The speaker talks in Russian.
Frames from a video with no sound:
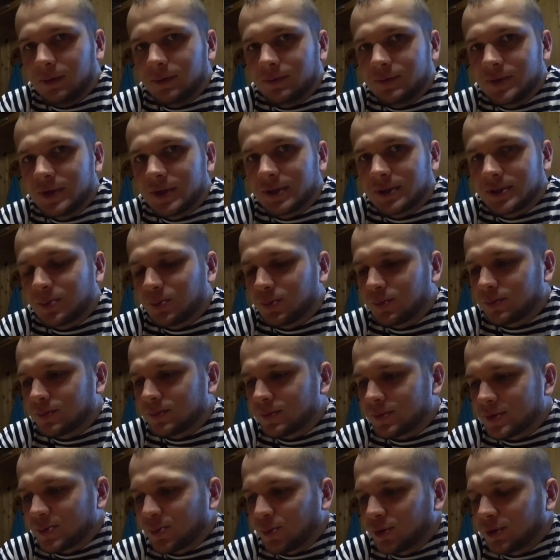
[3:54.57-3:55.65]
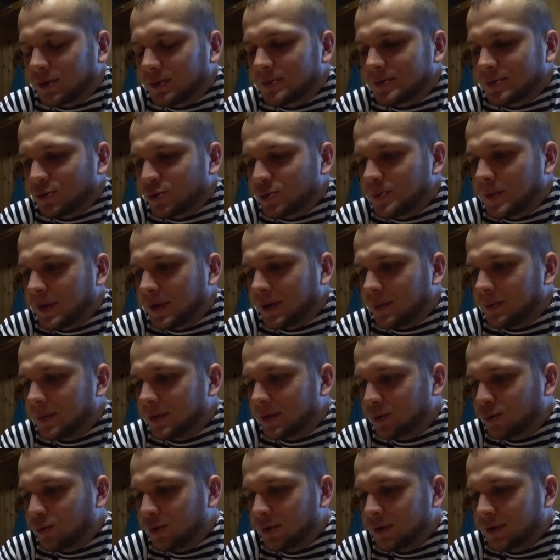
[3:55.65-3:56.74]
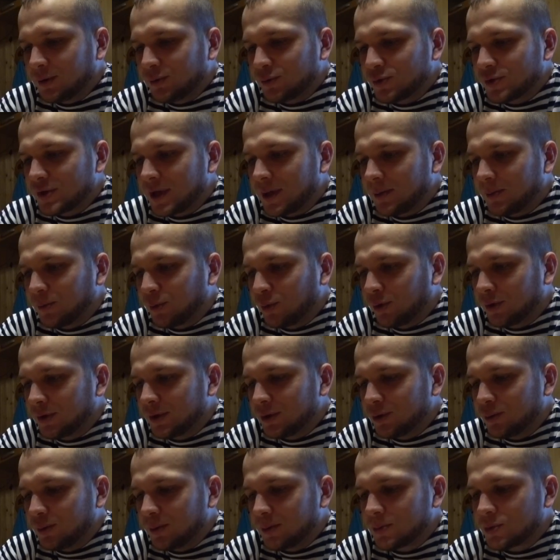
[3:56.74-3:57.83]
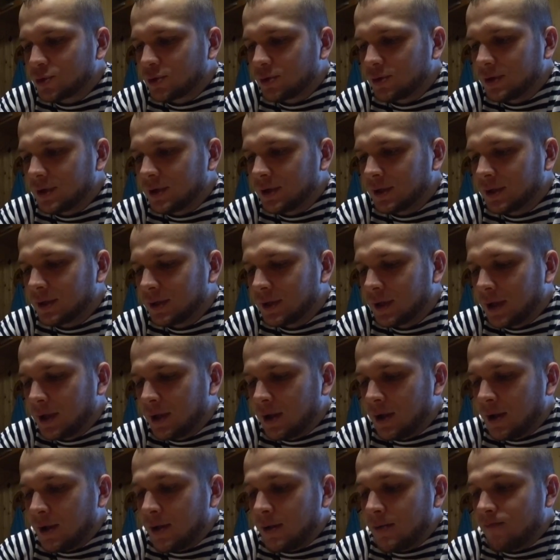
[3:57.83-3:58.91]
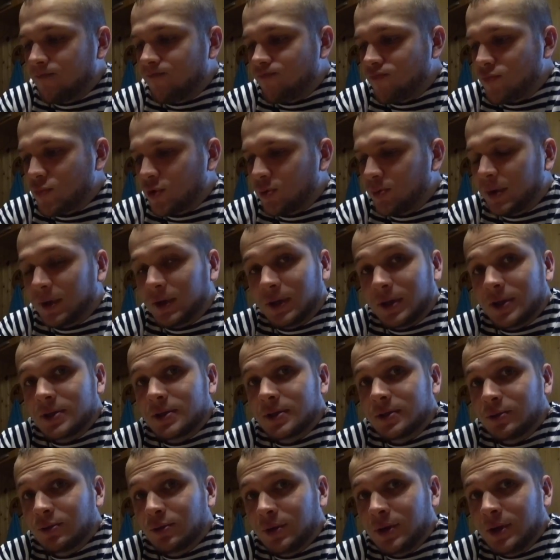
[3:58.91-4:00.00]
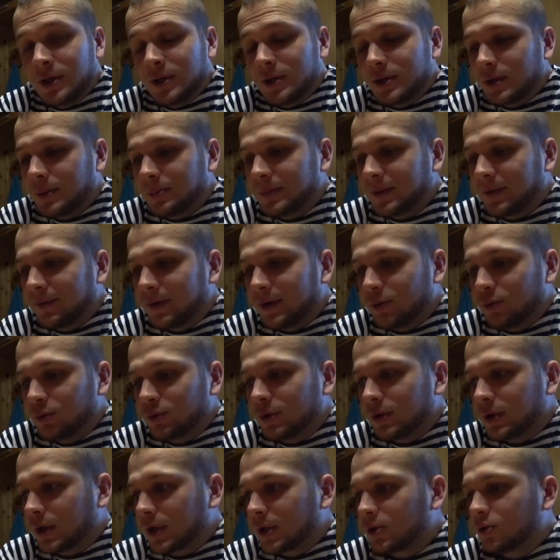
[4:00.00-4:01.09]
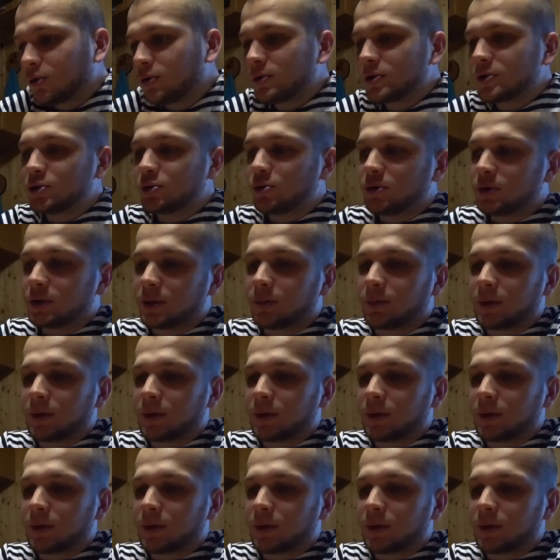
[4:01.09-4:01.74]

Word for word: все смотрим за успехом биткоина, кусаем локти, думаем, что делать. Ну, ребят, есть и другие криптовалюты, на которые стоит